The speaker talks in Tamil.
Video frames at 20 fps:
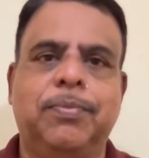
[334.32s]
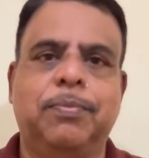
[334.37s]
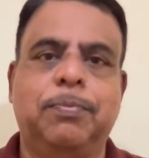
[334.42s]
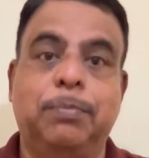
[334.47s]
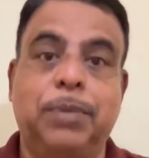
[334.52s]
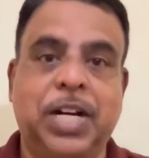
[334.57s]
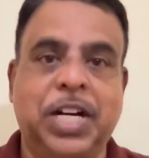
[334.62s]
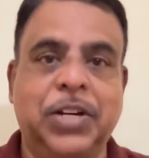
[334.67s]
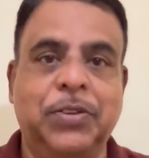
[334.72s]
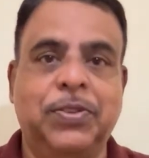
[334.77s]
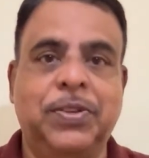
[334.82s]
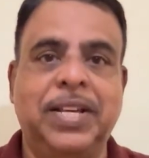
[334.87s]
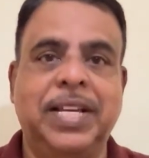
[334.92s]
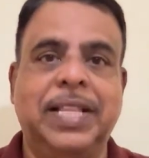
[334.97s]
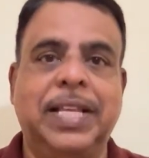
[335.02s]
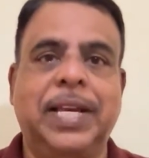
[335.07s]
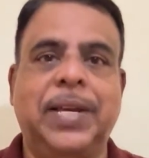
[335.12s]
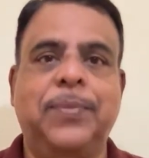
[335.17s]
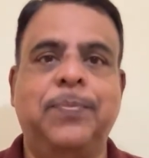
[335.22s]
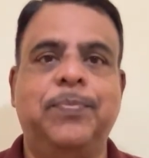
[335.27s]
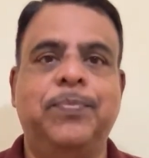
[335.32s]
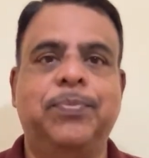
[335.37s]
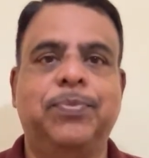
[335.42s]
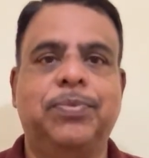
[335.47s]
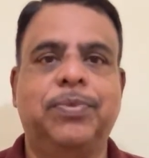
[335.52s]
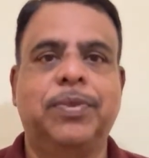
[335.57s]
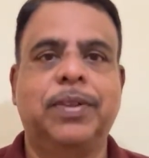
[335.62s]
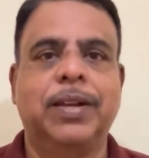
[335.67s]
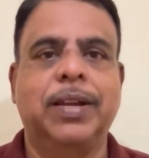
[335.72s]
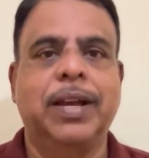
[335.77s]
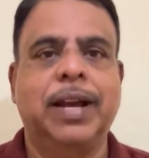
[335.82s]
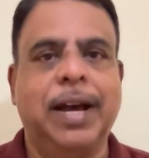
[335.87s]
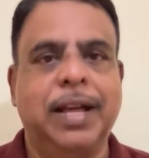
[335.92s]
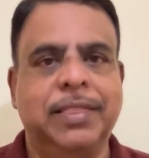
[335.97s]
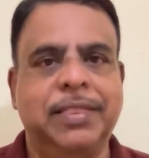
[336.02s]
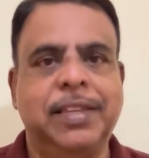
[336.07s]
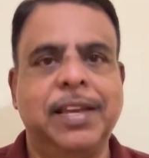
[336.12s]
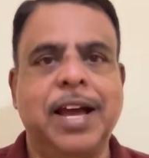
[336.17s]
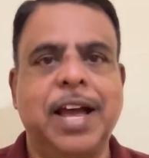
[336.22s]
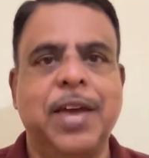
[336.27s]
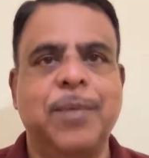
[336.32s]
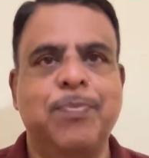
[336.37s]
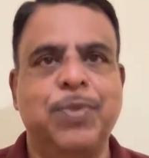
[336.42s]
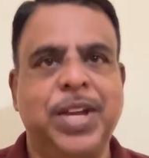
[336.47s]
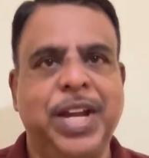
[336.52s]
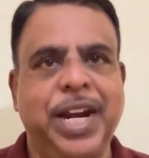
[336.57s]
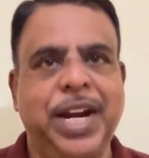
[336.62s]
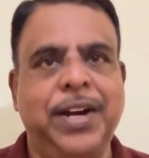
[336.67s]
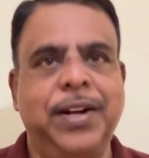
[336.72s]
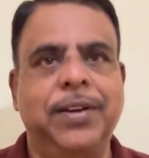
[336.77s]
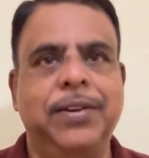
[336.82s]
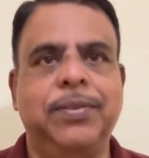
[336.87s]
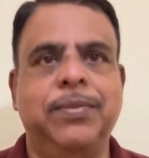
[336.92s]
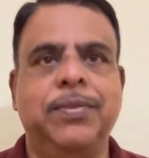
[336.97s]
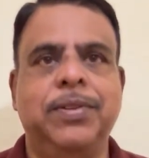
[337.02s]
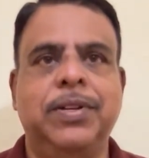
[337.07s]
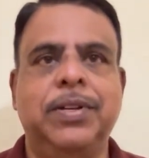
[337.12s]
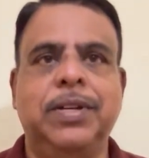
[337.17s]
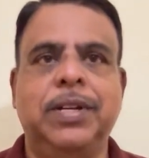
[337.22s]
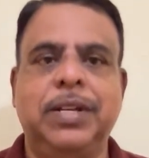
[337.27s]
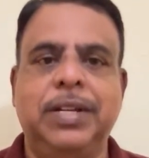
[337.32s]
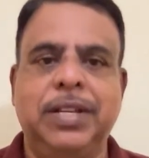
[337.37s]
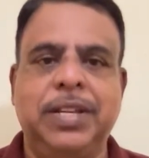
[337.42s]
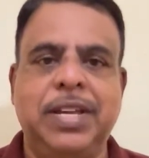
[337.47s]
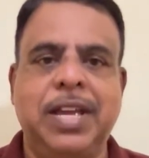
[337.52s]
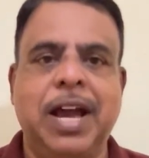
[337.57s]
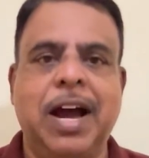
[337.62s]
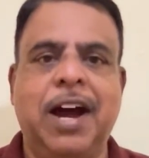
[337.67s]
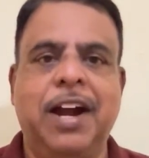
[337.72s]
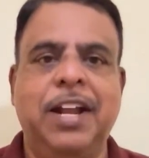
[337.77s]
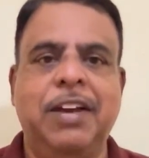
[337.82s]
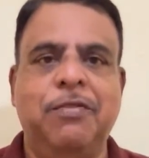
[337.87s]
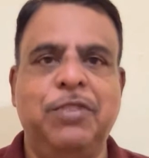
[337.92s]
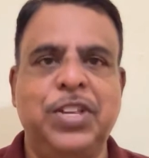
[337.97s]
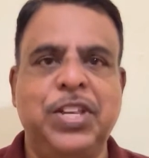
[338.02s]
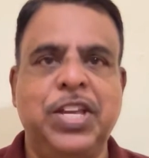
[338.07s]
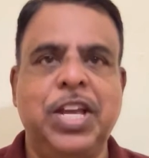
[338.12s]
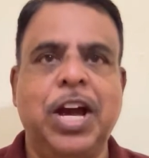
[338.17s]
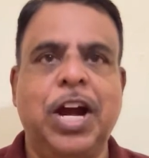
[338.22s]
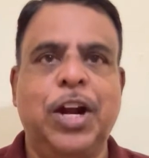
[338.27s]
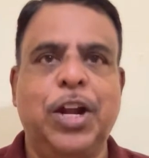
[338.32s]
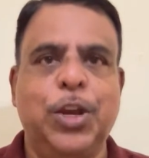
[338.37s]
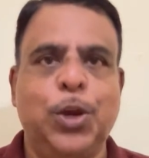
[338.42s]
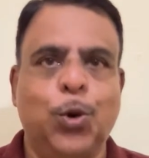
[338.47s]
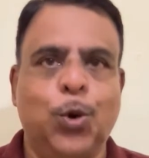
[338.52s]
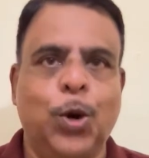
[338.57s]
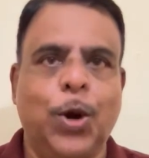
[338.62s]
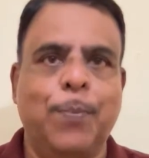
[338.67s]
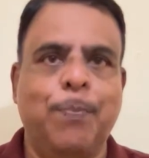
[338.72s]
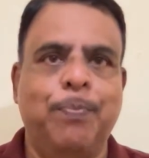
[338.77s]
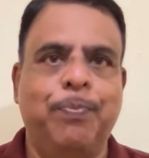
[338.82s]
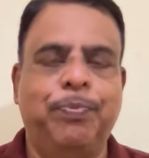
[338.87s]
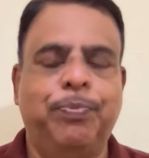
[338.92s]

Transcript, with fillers: பகவத்கீதை அத்தியாயம் ஏழு ஞான விஞ்ஞான யோகம்